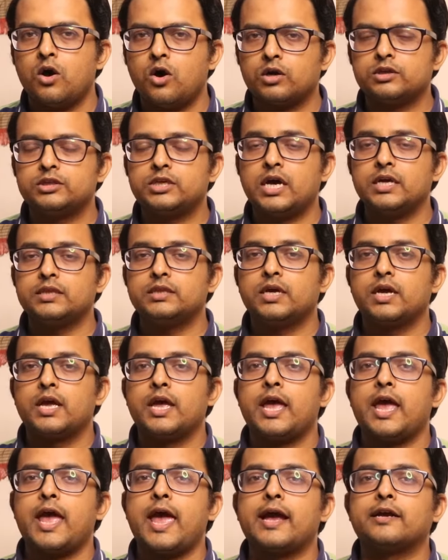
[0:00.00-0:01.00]
অর্থাৎ
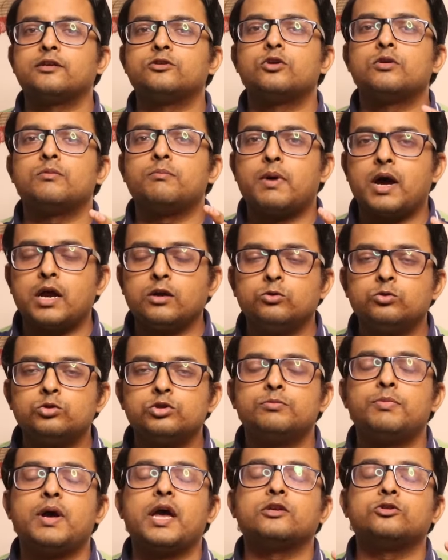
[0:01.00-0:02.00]
একজন মানুষ
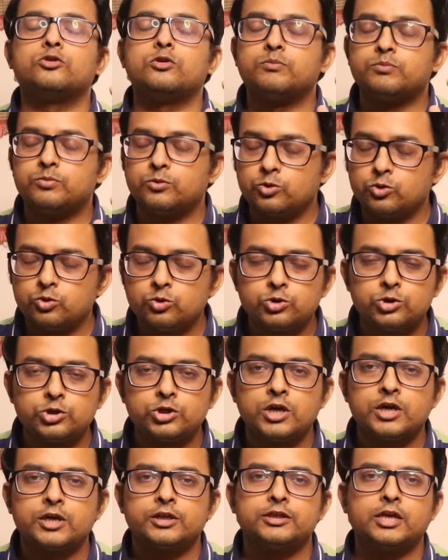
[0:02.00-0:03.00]
বা একজন পুরুষ
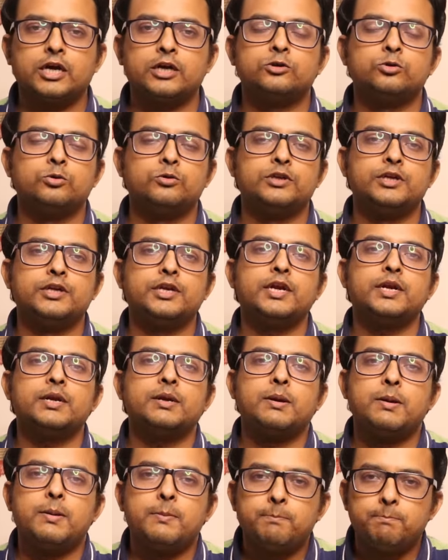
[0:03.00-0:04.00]
তার শরীরের
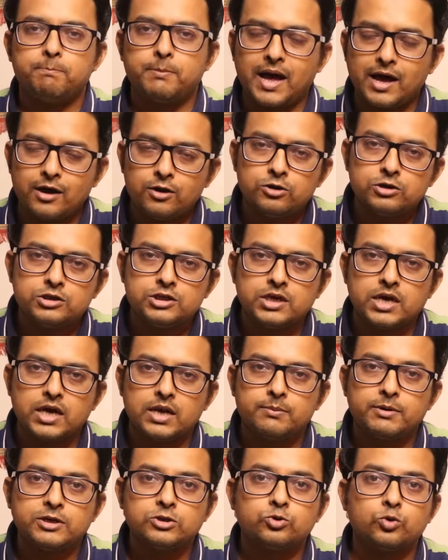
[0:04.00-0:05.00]
বায়োলজিক্যাল
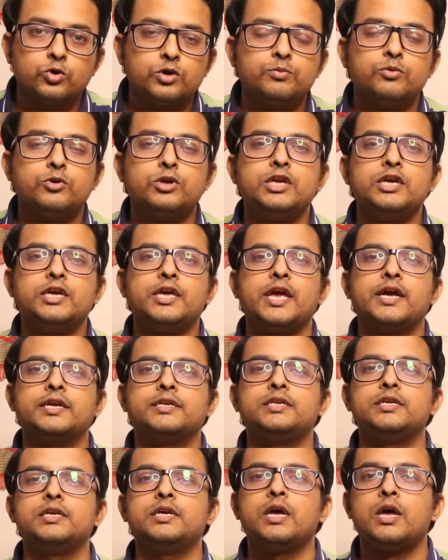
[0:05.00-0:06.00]
বা জৈবনিক
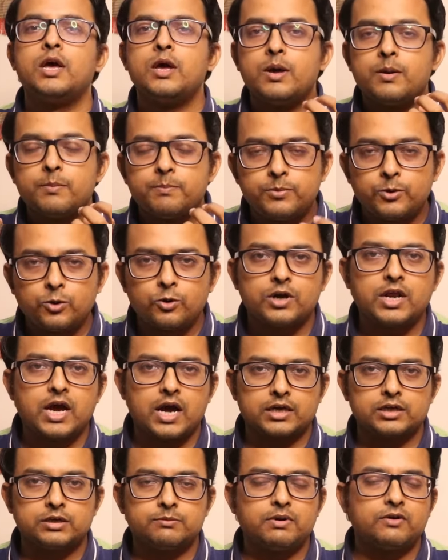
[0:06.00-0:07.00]
একটি
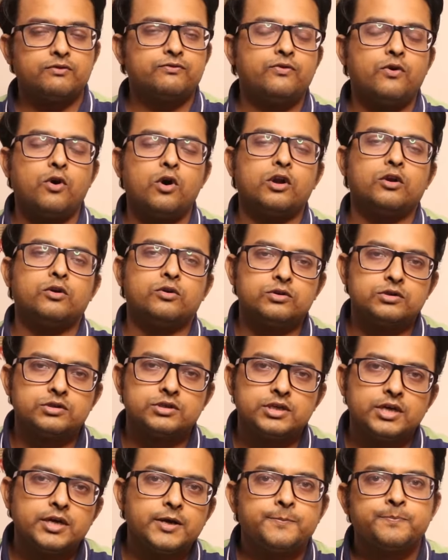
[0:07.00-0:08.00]
প্রোডাক্ট বা ফল
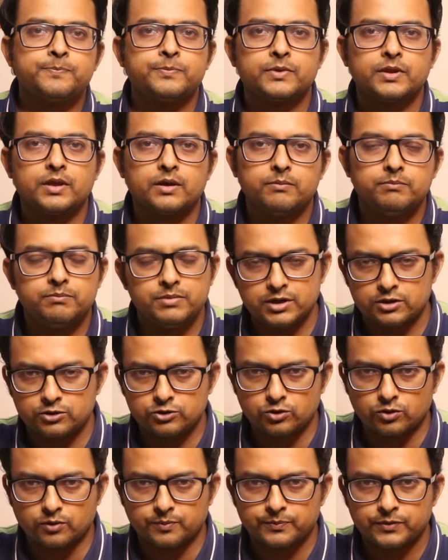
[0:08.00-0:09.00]
হচ্ছে বীর্য
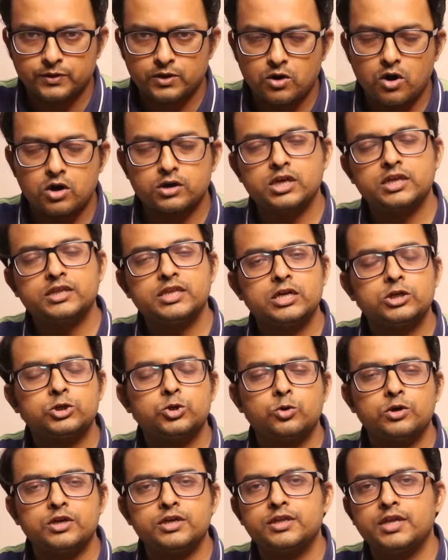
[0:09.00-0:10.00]
অর্থাৎ তার
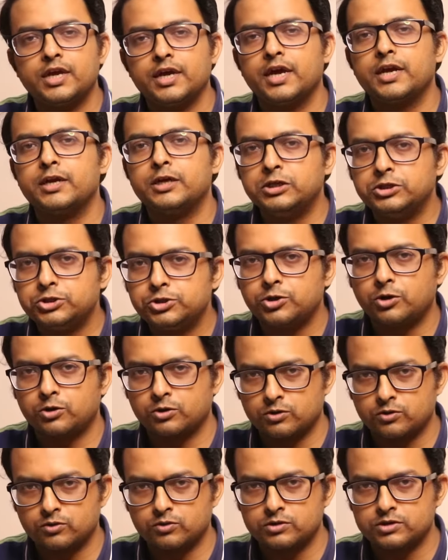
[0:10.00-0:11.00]
শরীর থেকে
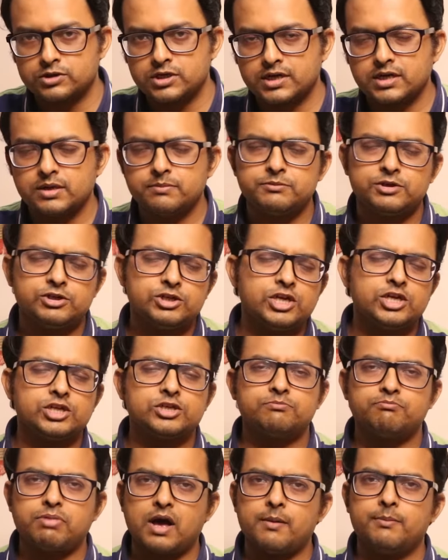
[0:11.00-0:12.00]
নিঃসরণ হচ্ছে একটা
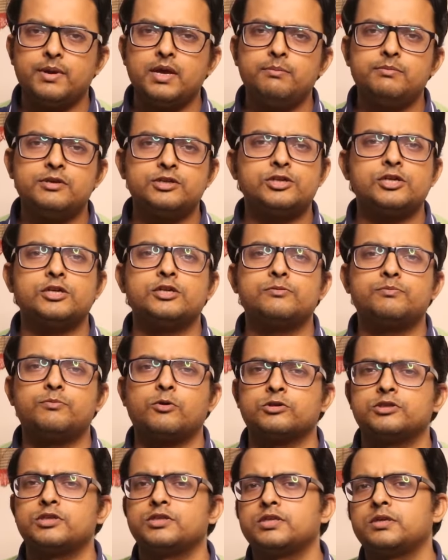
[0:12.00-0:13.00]
বিশেষভাবে বিশেষ
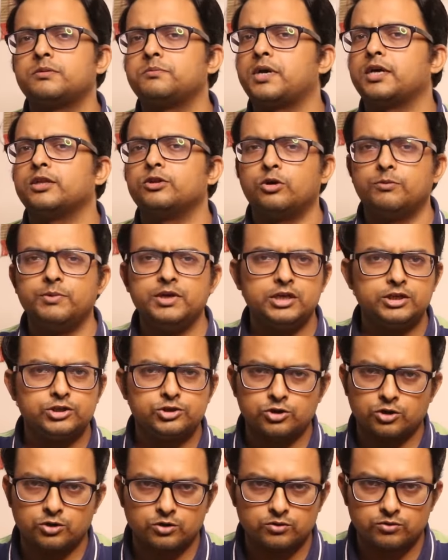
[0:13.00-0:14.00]
প্রসেসের মাধ্যমে
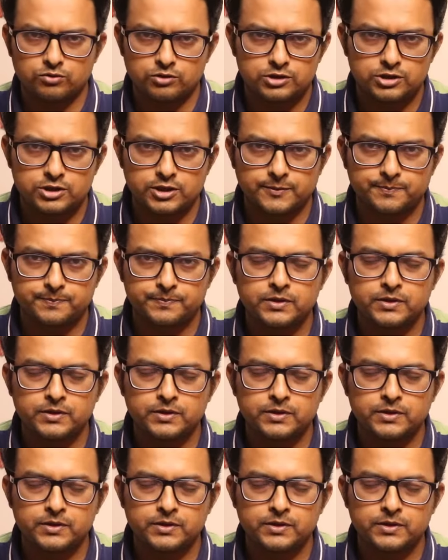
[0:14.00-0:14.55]
নিঃসরণ হচ্ছে